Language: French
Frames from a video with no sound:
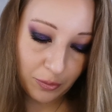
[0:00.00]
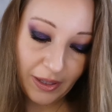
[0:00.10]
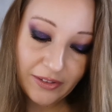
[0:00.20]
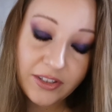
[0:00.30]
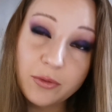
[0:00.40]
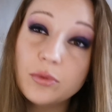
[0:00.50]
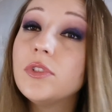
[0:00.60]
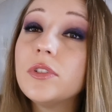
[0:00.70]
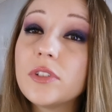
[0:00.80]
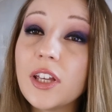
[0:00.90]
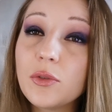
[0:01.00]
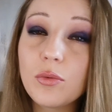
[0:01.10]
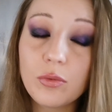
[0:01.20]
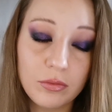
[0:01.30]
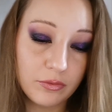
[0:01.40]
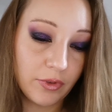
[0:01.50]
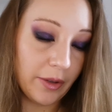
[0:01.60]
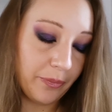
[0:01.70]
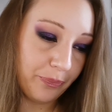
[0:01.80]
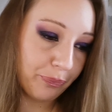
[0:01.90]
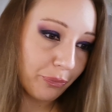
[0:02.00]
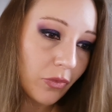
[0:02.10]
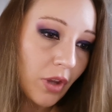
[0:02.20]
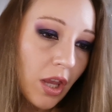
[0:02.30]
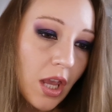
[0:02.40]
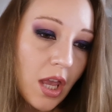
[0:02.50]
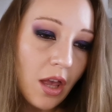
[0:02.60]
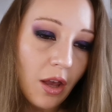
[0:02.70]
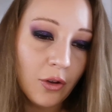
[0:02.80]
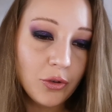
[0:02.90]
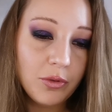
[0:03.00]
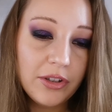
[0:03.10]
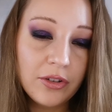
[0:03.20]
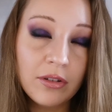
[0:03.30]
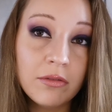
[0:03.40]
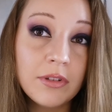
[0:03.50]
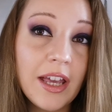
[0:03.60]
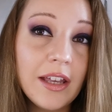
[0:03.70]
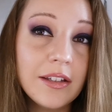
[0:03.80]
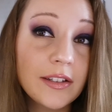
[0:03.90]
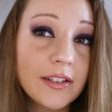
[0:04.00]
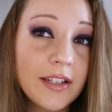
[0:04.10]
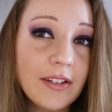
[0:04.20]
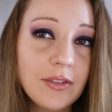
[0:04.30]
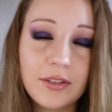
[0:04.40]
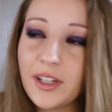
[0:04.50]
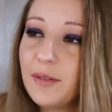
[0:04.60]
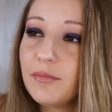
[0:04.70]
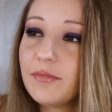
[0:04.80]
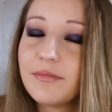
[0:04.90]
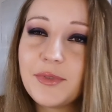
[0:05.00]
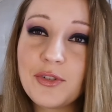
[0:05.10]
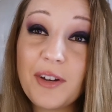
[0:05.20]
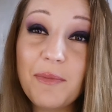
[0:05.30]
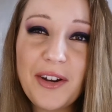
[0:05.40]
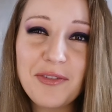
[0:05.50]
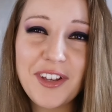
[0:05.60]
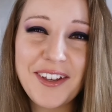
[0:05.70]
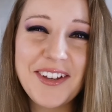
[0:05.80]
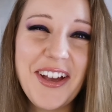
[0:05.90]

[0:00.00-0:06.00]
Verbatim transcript: ce masque il coûte 4 euros. Voilà. Ensuite, on a cette crème que j'ai mis à l'envers.